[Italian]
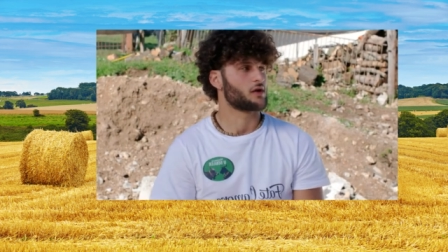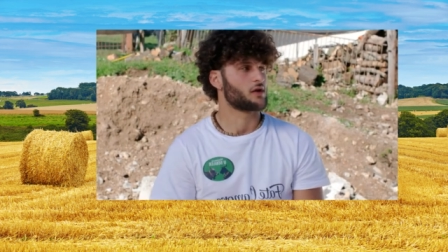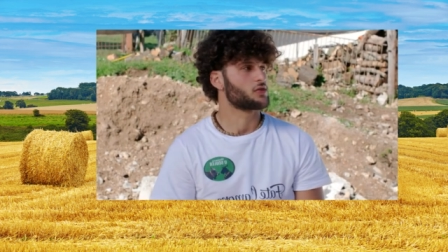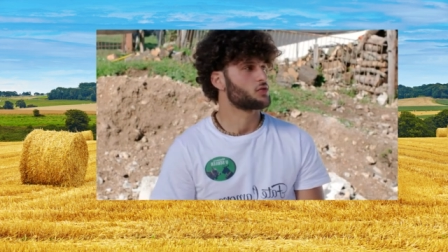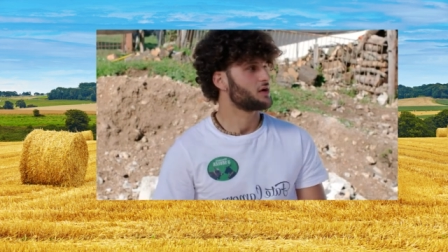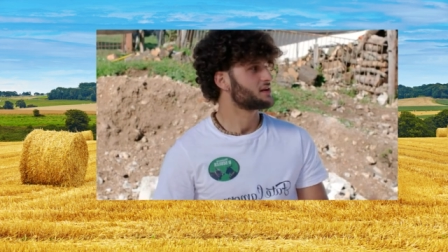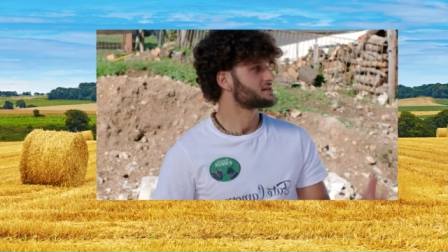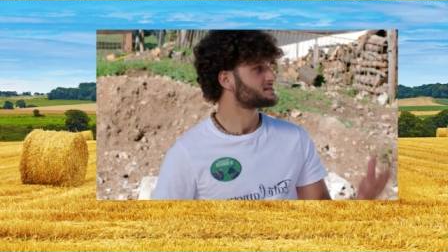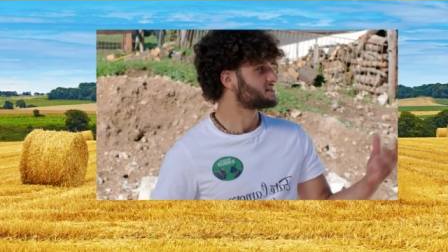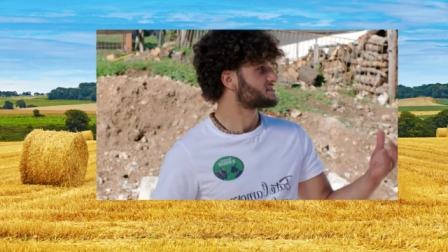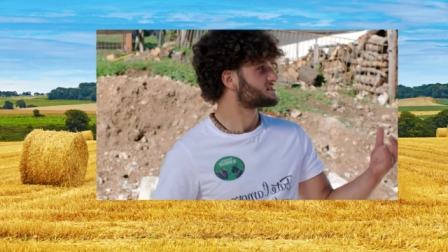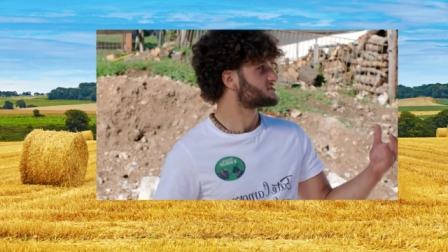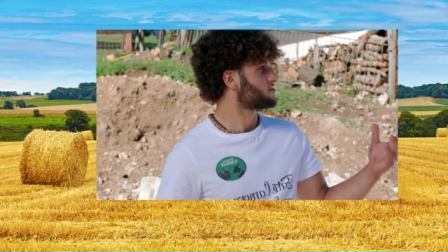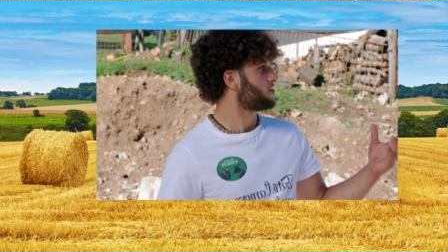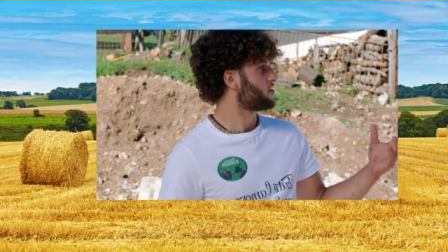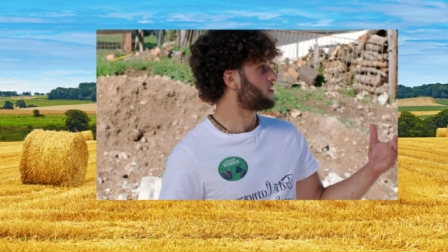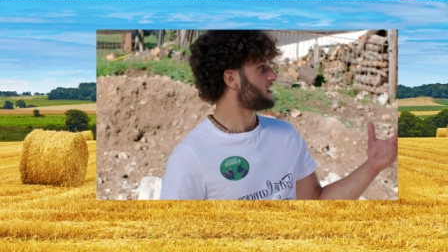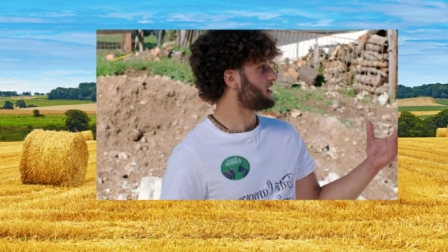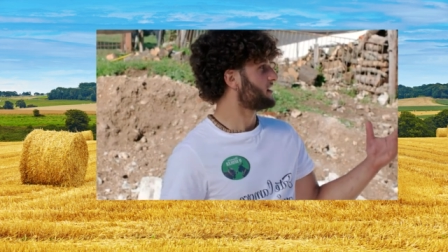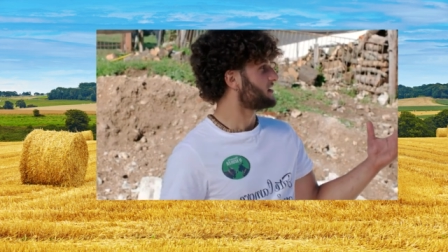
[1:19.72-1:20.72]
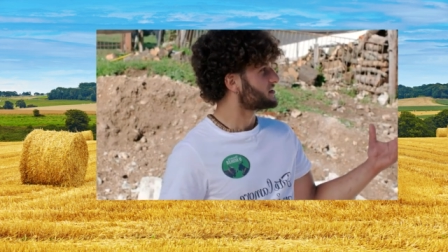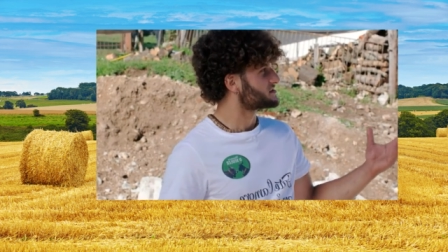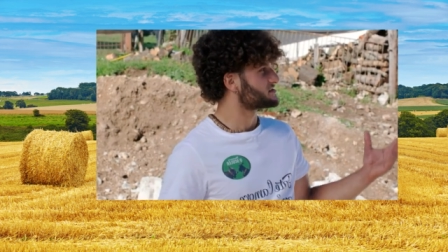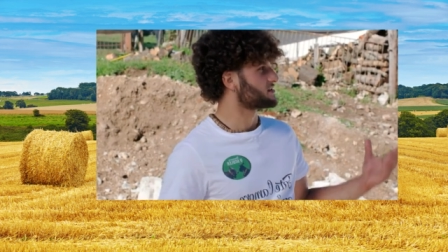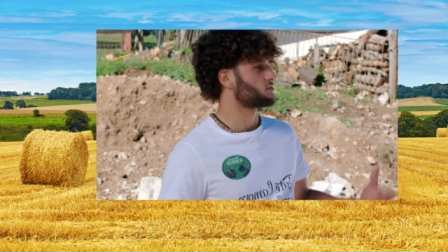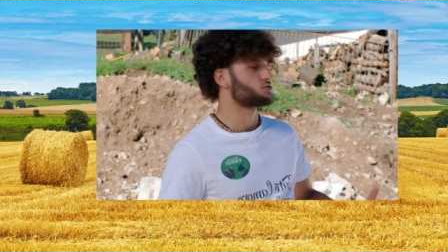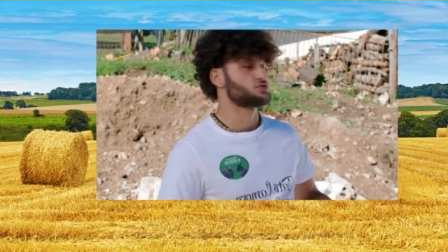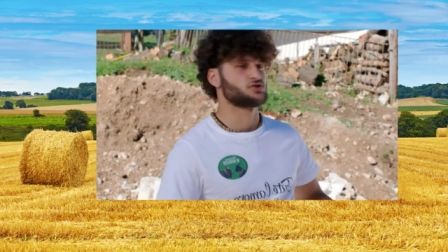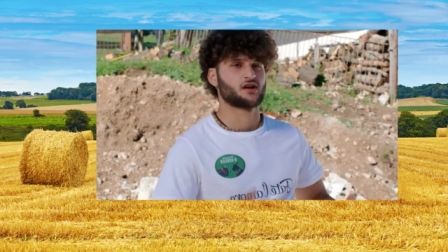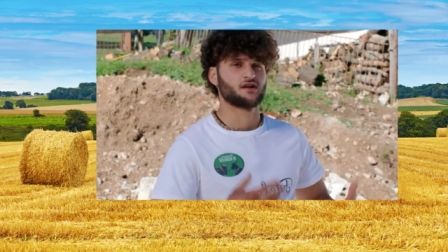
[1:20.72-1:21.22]
Quando alza il sole
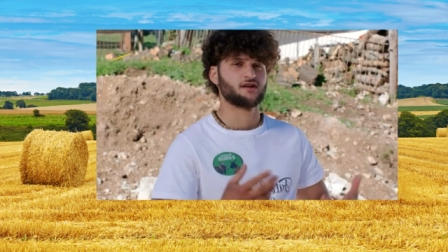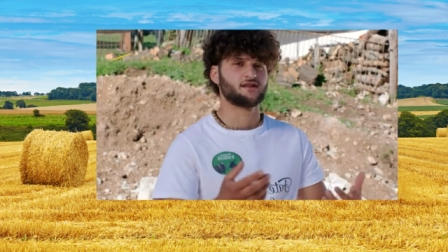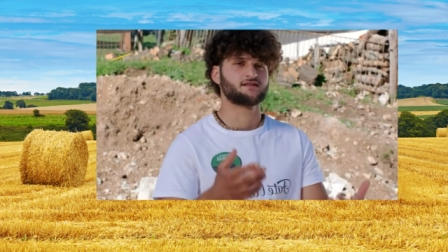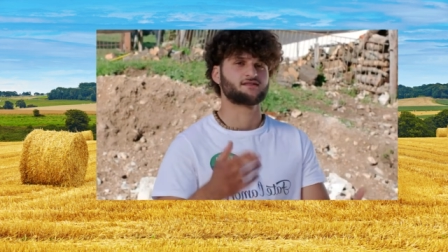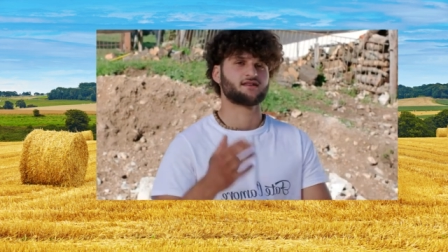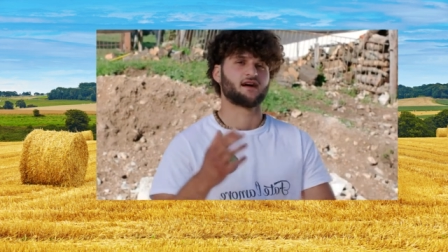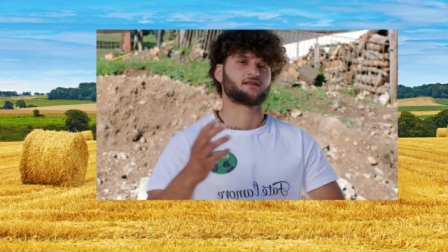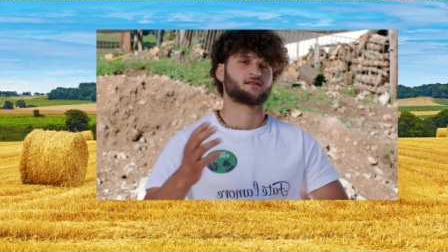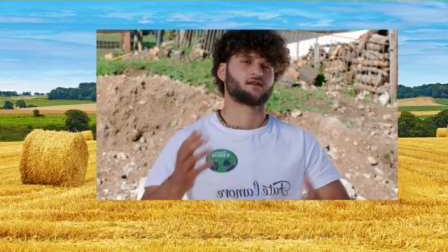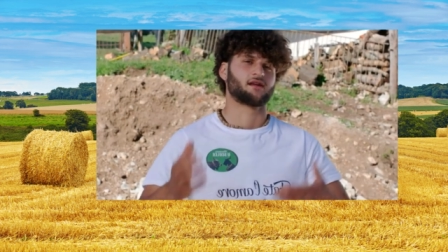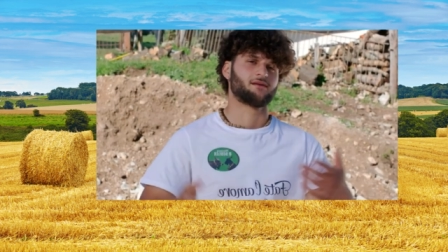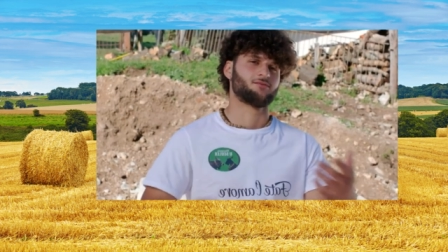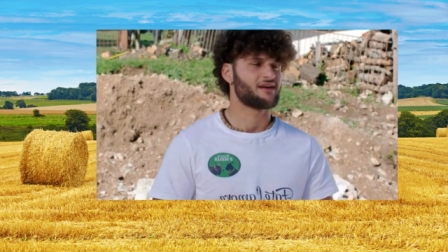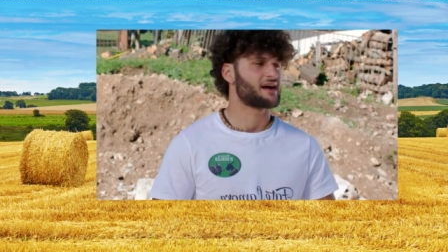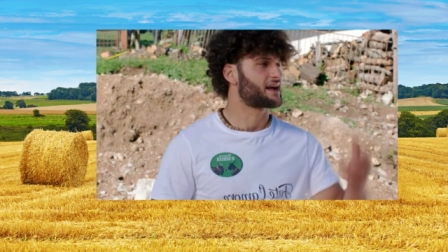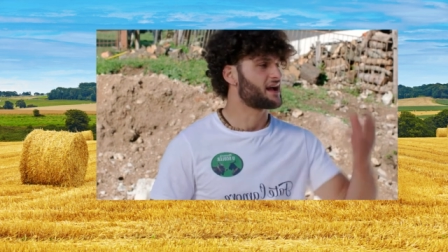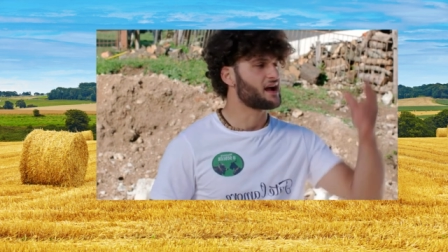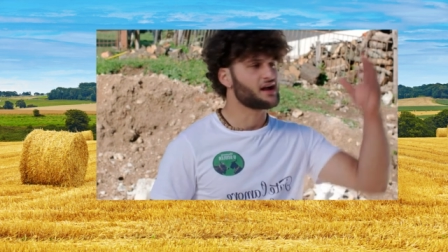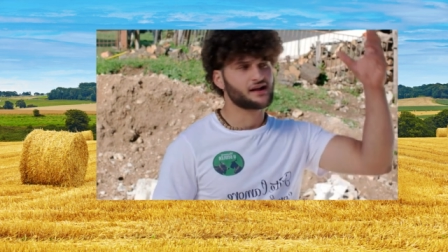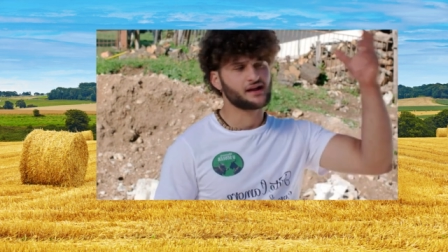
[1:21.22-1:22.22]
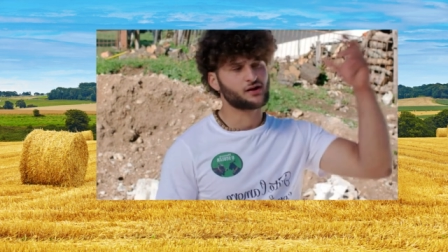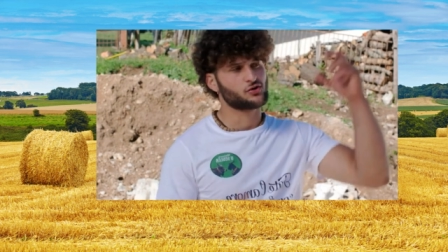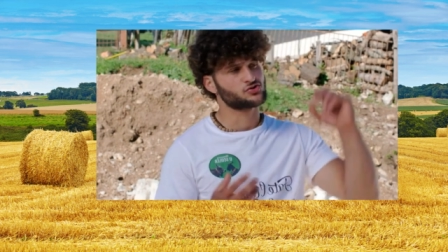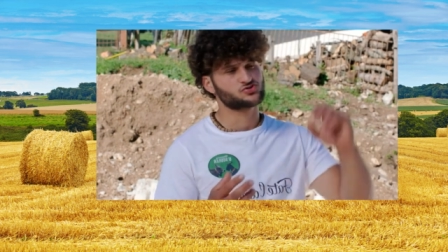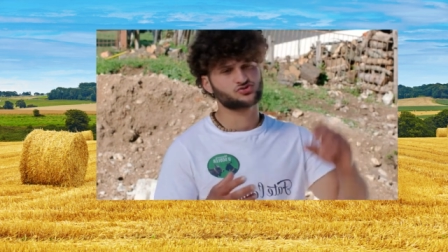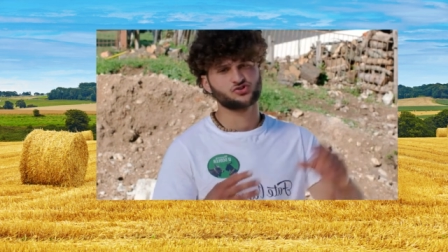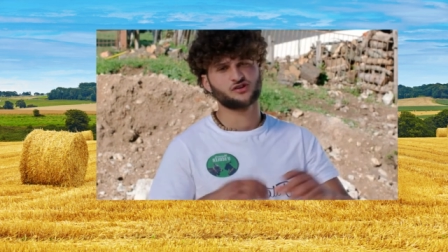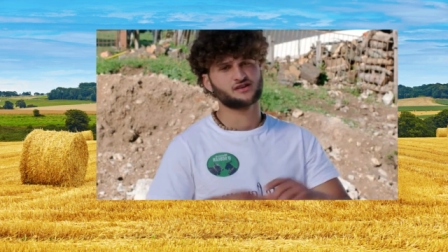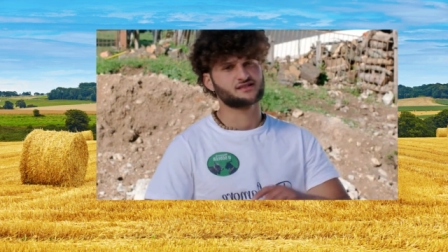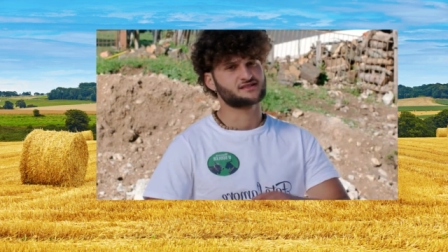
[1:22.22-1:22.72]
iniziano a uscire gli insetti, le vacche anche
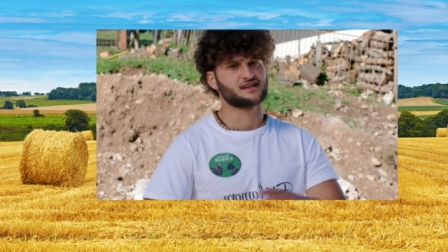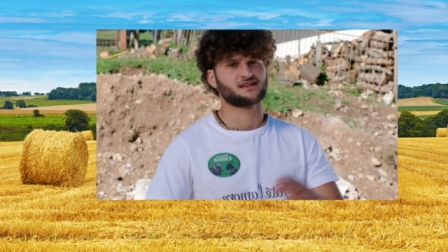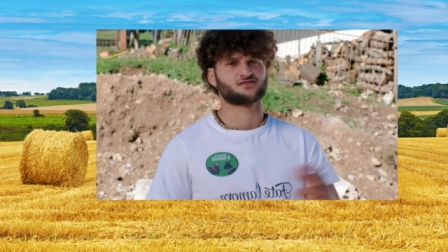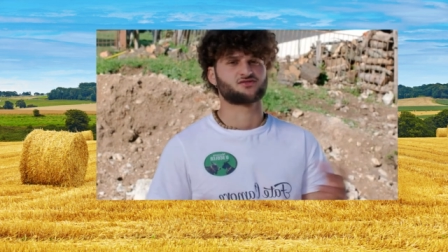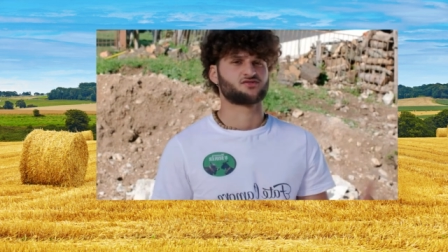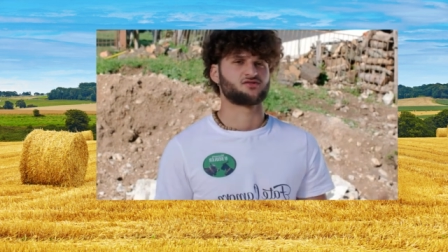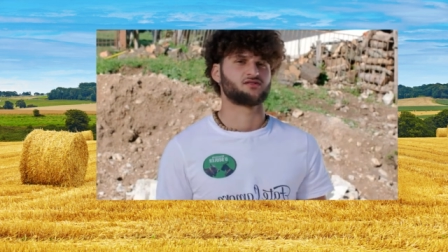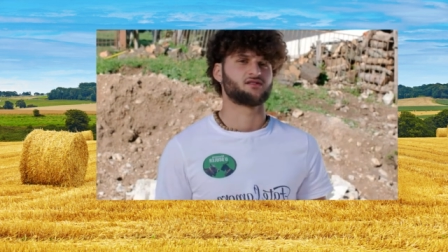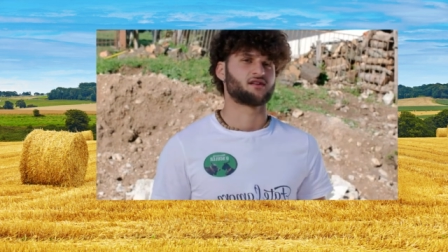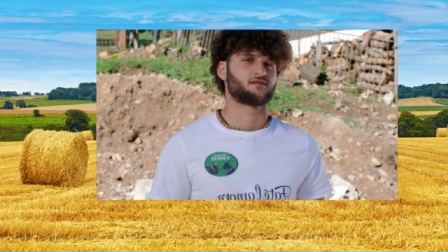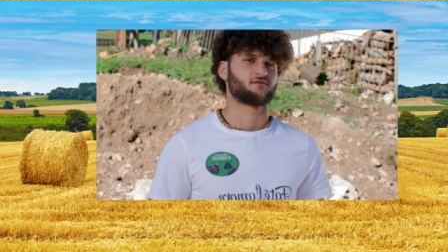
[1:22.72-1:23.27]
col sole stesso si